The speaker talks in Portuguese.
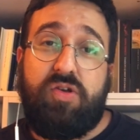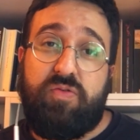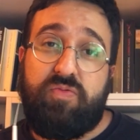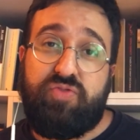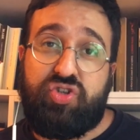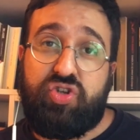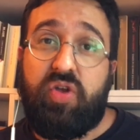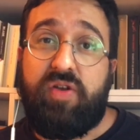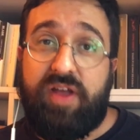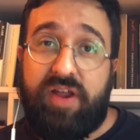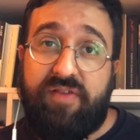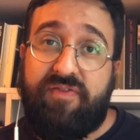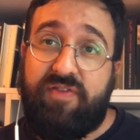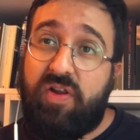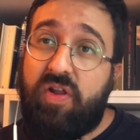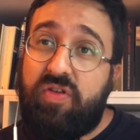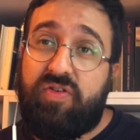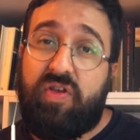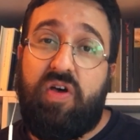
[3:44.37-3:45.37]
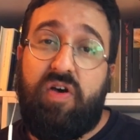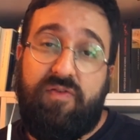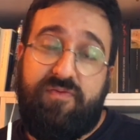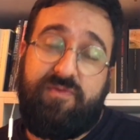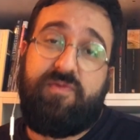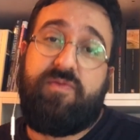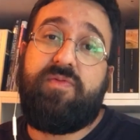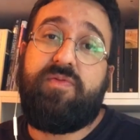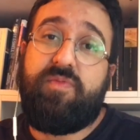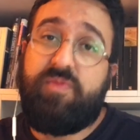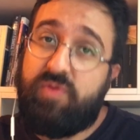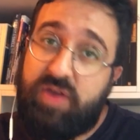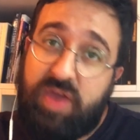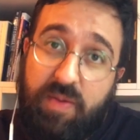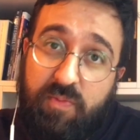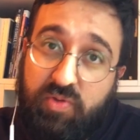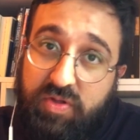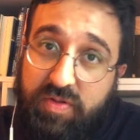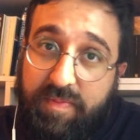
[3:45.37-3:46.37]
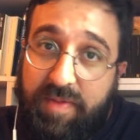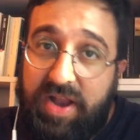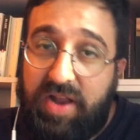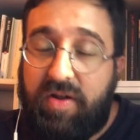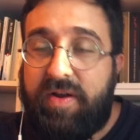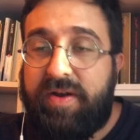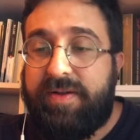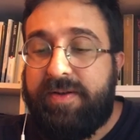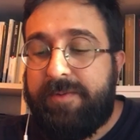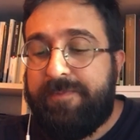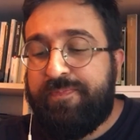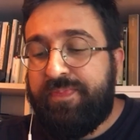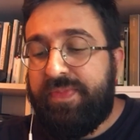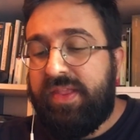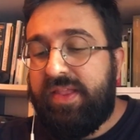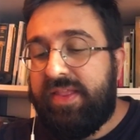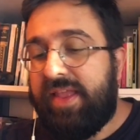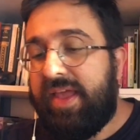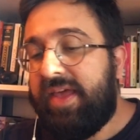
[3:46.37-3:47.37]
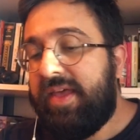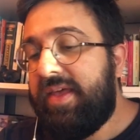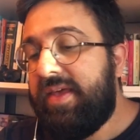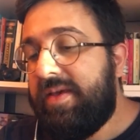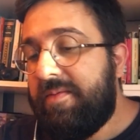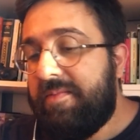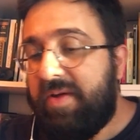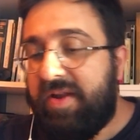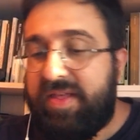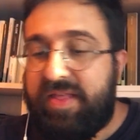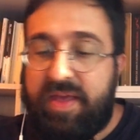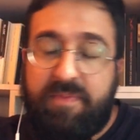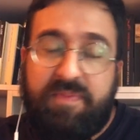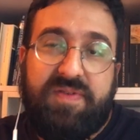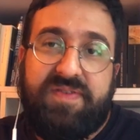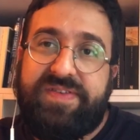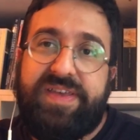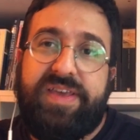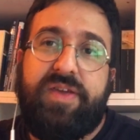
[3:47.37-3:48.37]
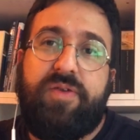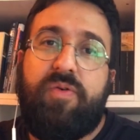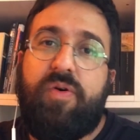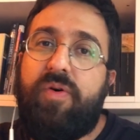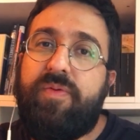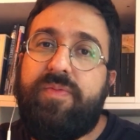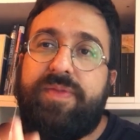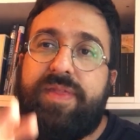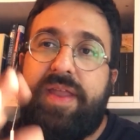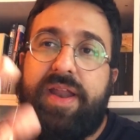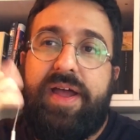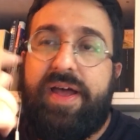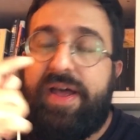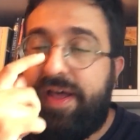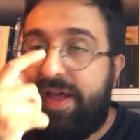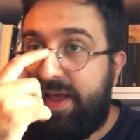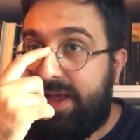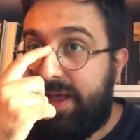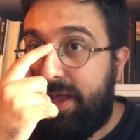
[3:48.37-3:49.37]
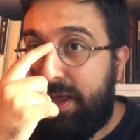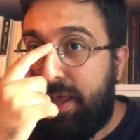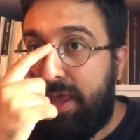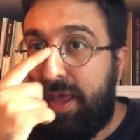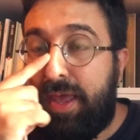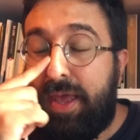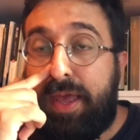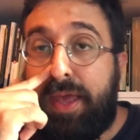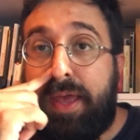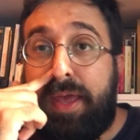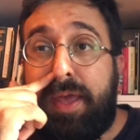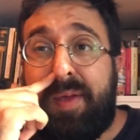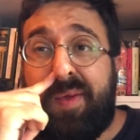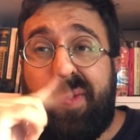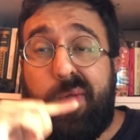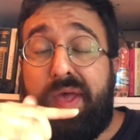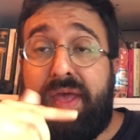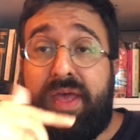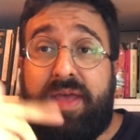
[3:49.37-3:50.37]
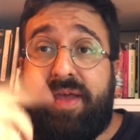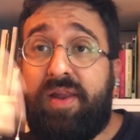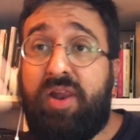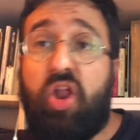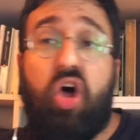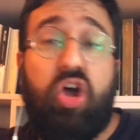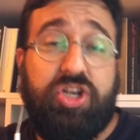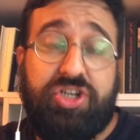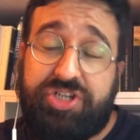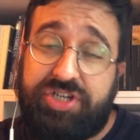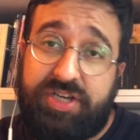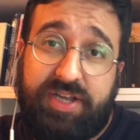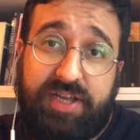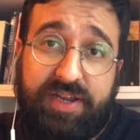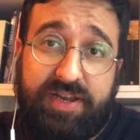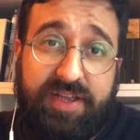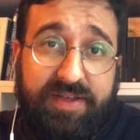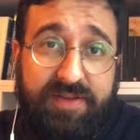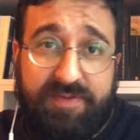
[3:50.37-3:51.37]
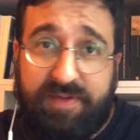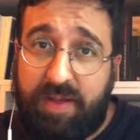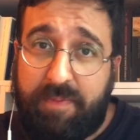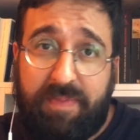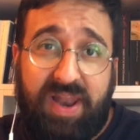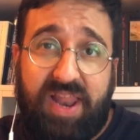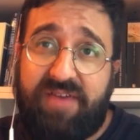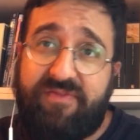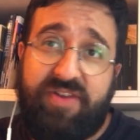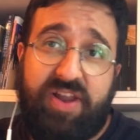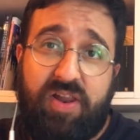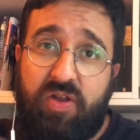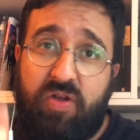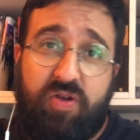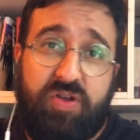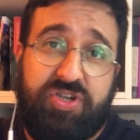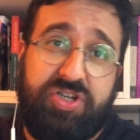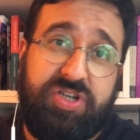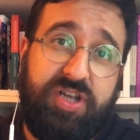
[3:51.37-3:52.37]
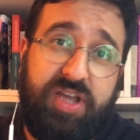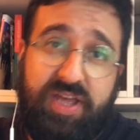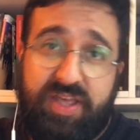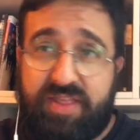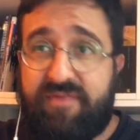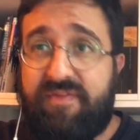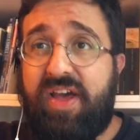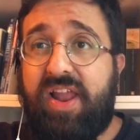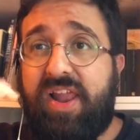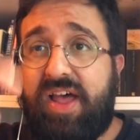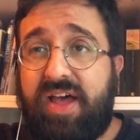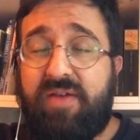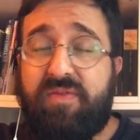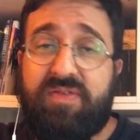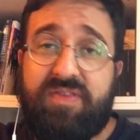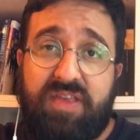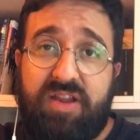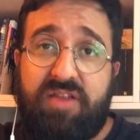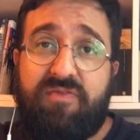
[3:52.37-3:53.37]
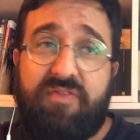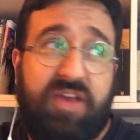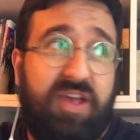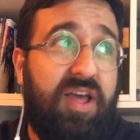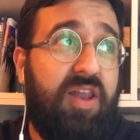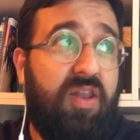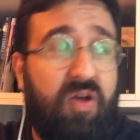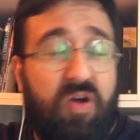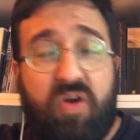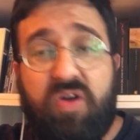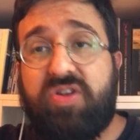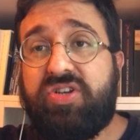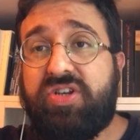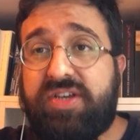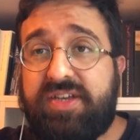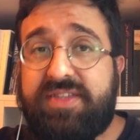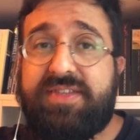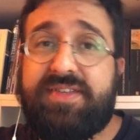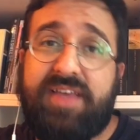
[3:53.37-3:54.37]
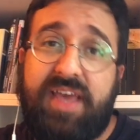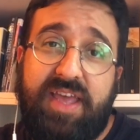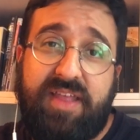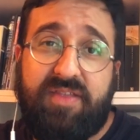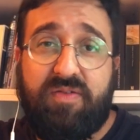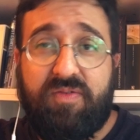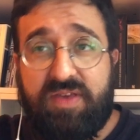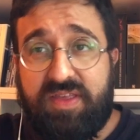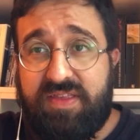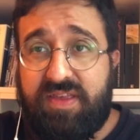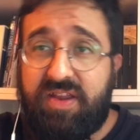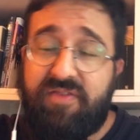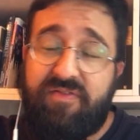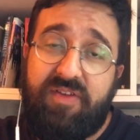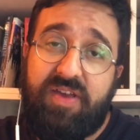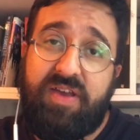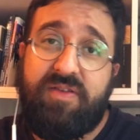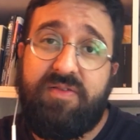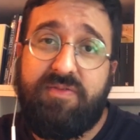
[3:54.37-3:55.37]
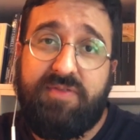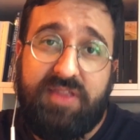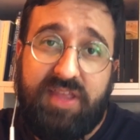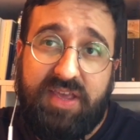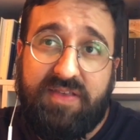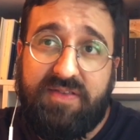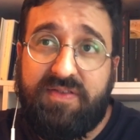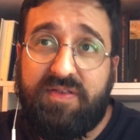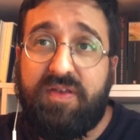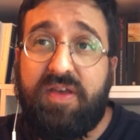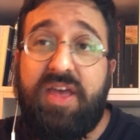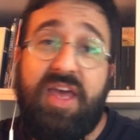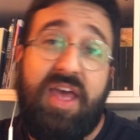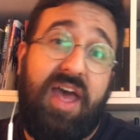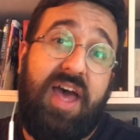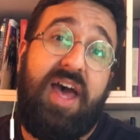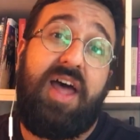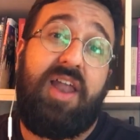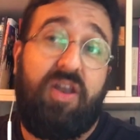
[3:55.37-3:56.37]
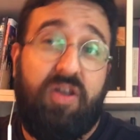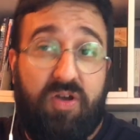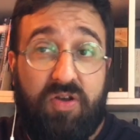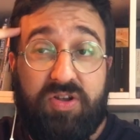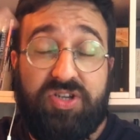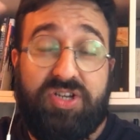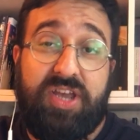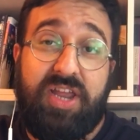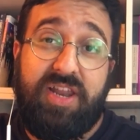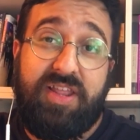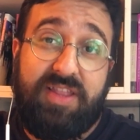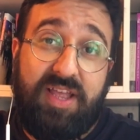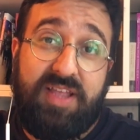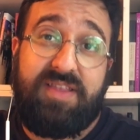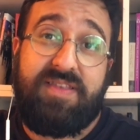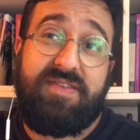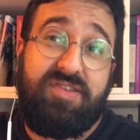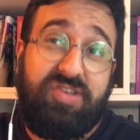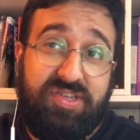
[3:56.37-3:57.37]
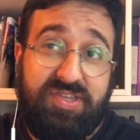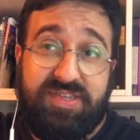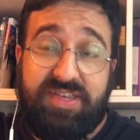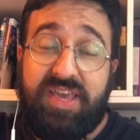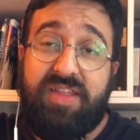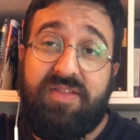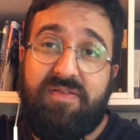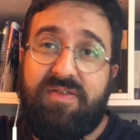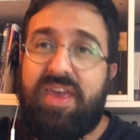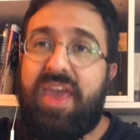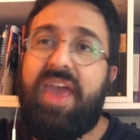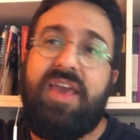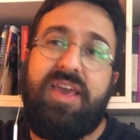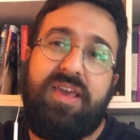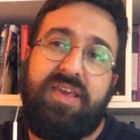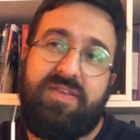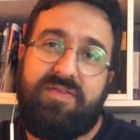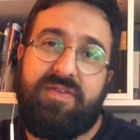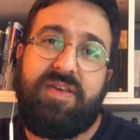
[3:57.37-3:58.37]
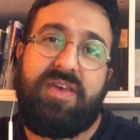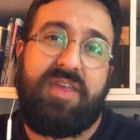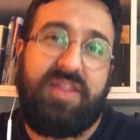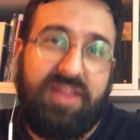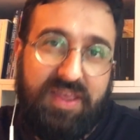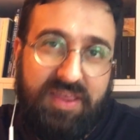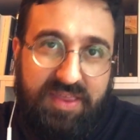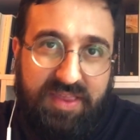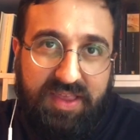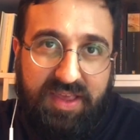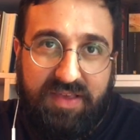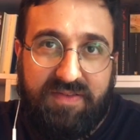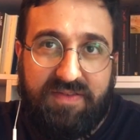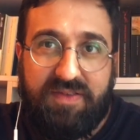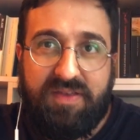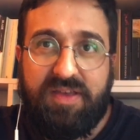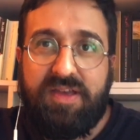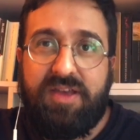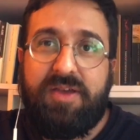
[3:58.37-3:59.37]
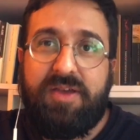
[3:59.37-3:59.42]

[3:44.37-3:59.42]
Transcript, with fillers: um dicionário filosófico, que é muito melhor, né? Por exemplo, você encontra é, é, lógica, né? A palavra lógica. Aí você vai lá, o que significa lógica, etc., o que significa no texto. Ah, lógica, ele está dizendo que é isso aqui nesse texto.